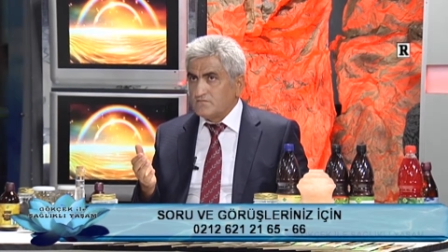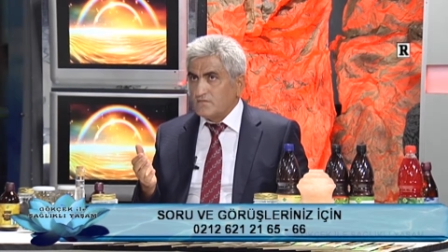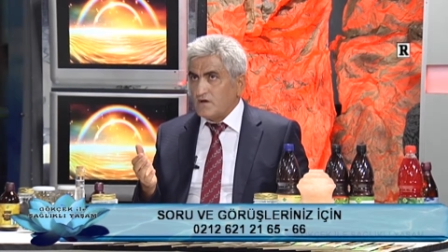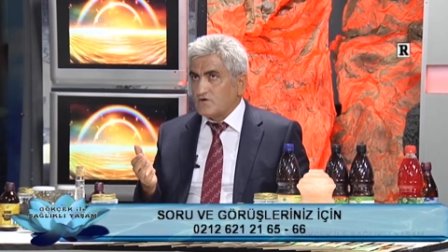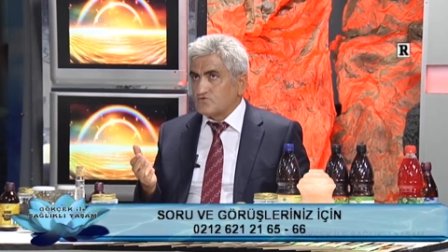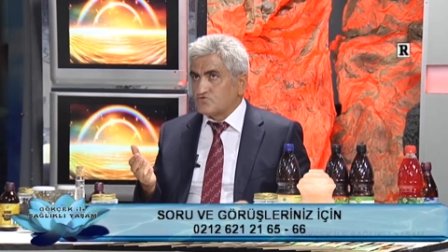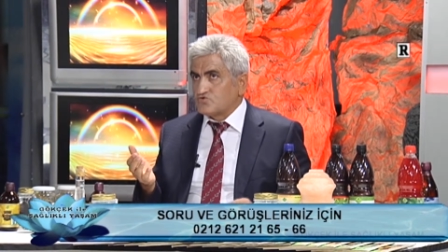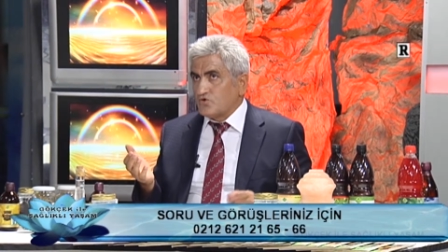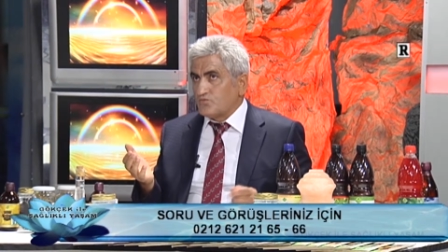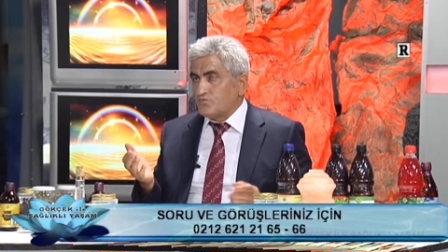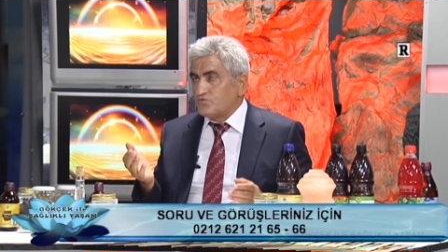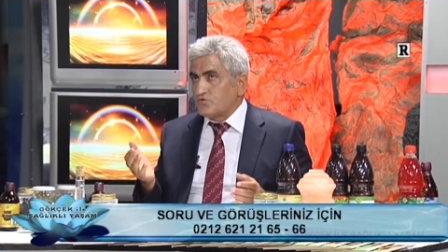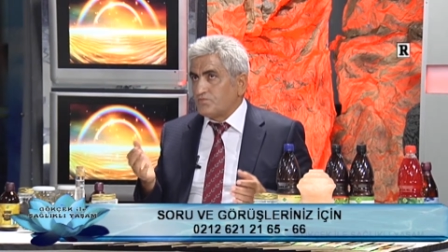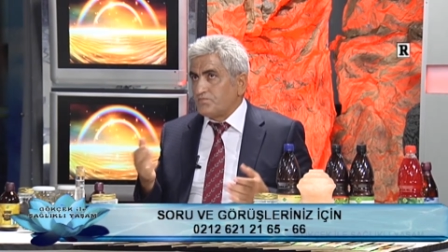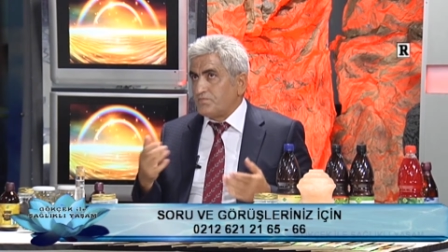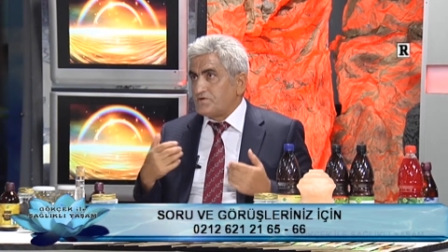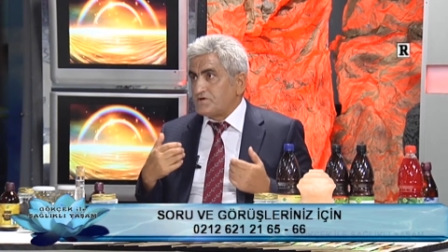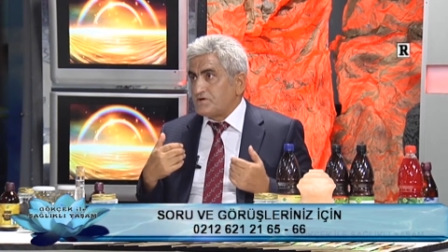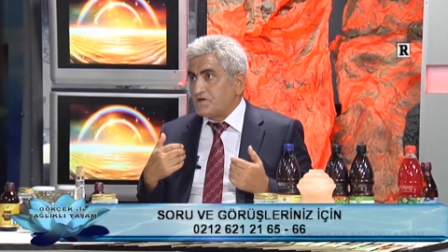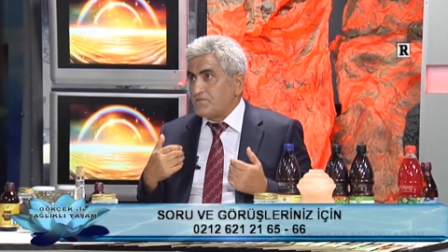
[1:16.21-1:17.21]
Ya çok
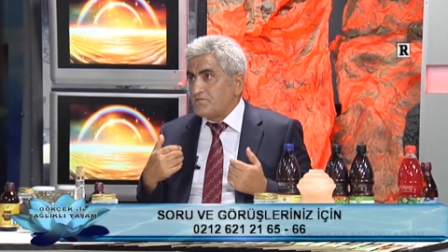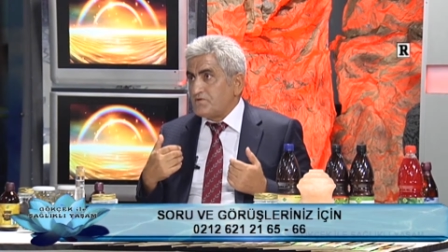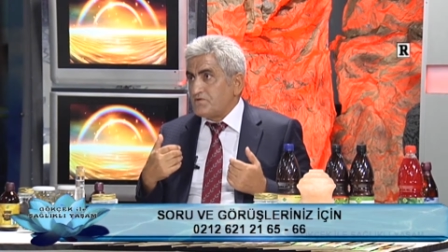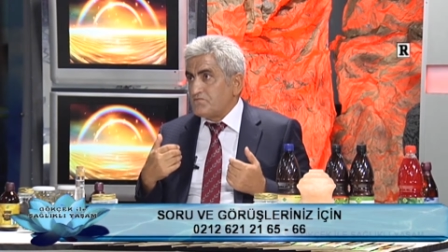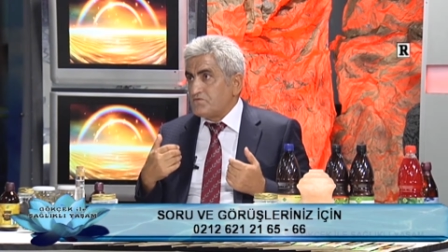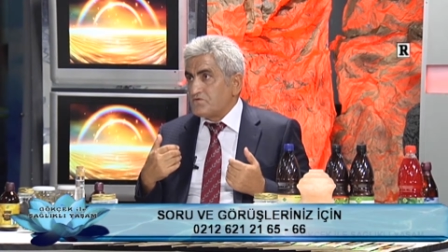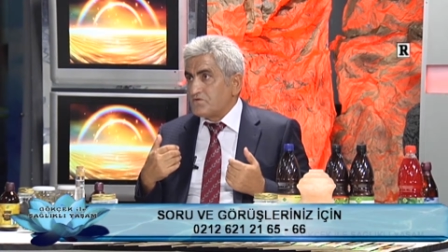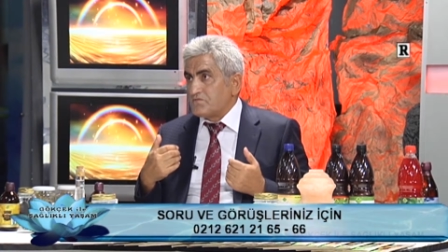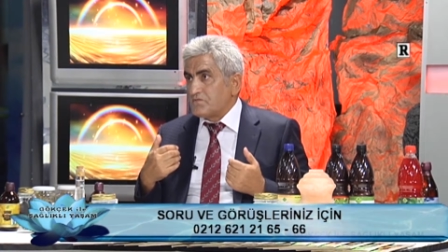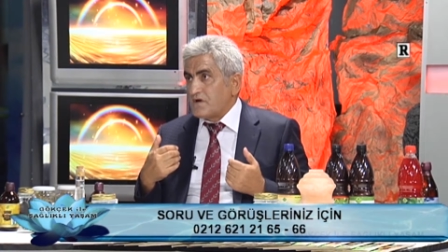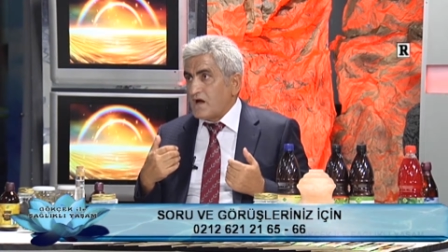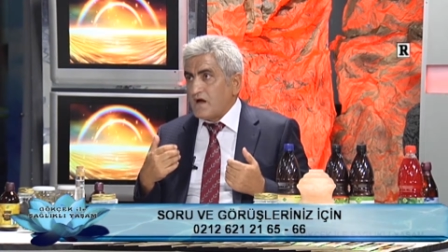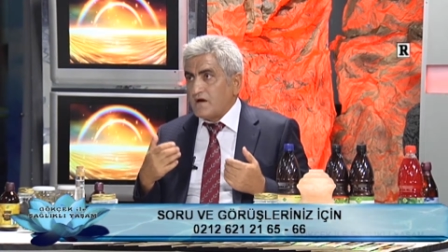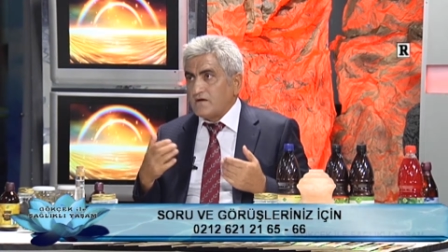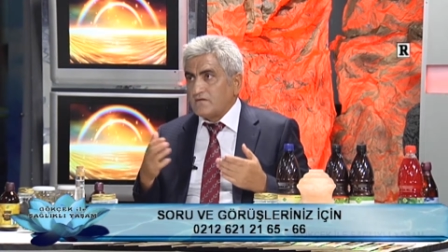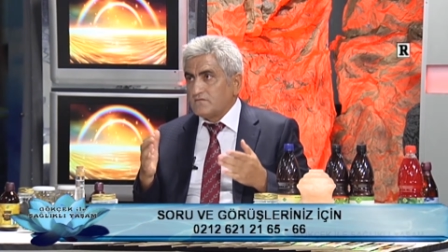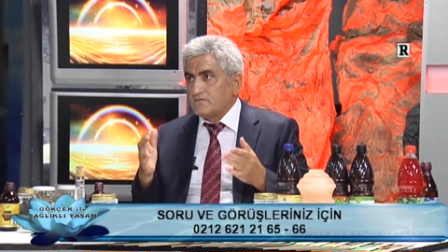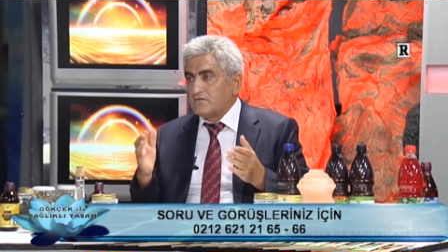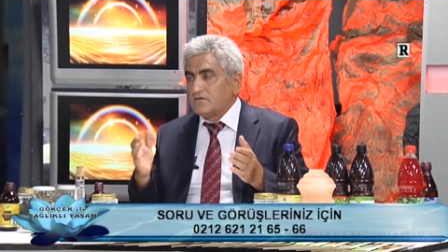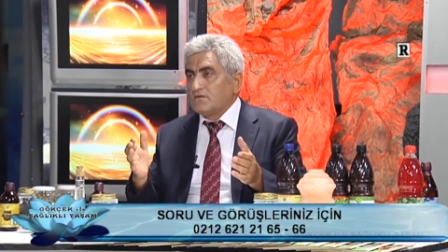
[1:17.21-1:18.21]
büyük, ben de bilmiyorum
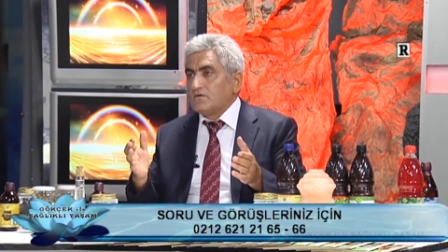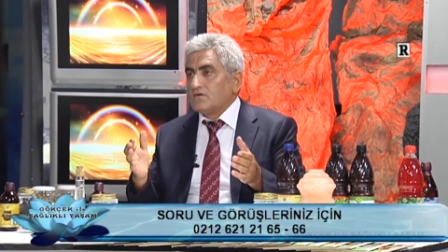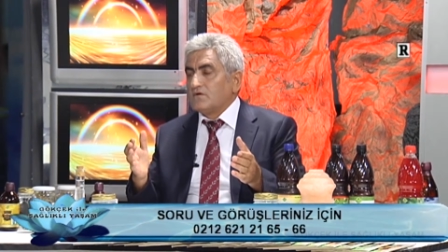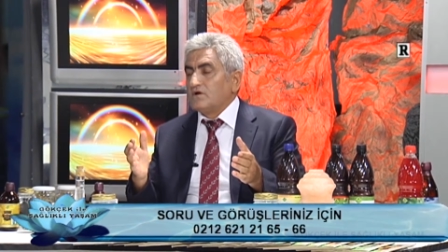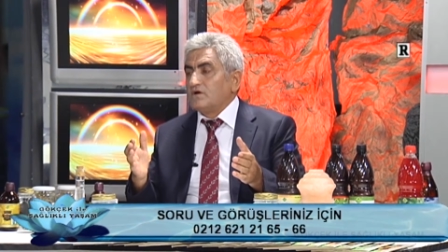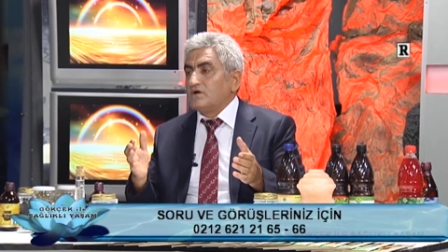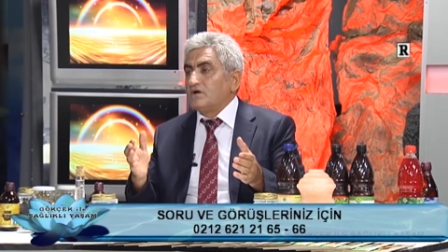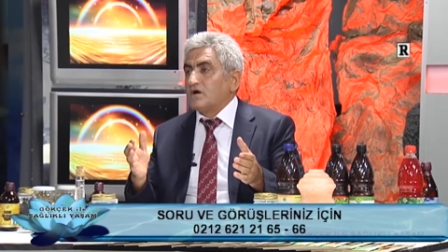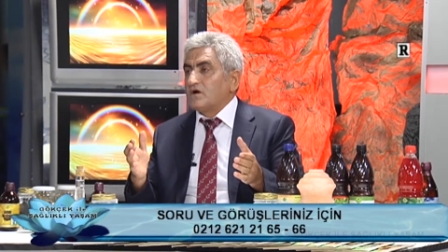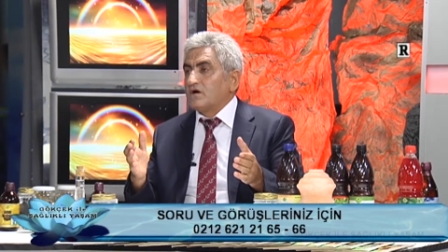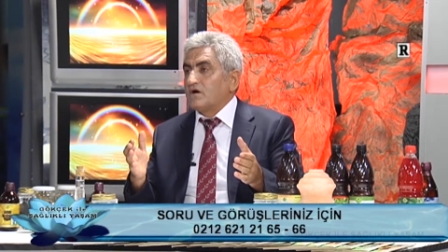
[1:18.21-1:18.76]
yani. İlla